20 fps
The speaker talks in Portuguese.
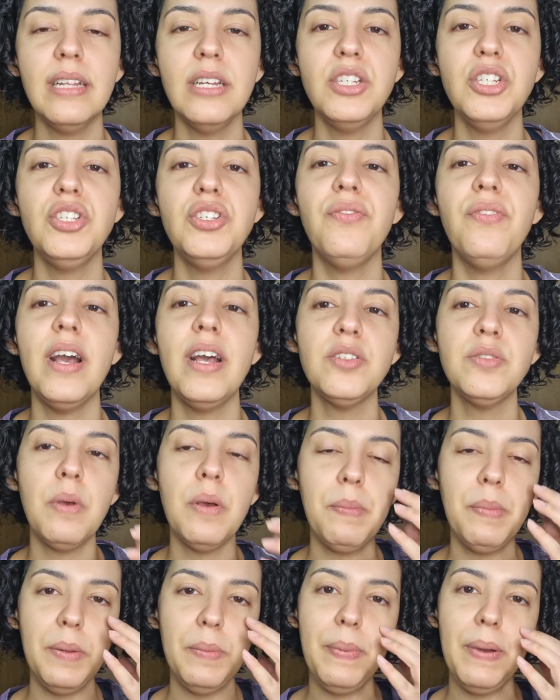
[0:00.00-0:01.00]
a gente faz uma
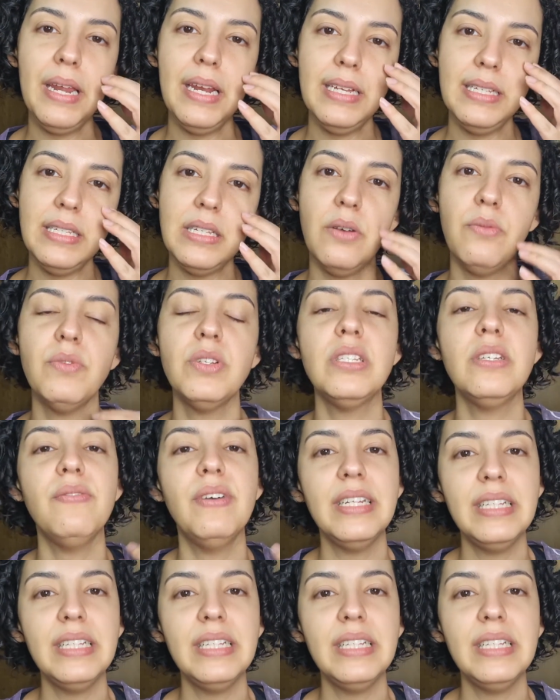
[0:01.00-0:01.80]
preparação. Você vai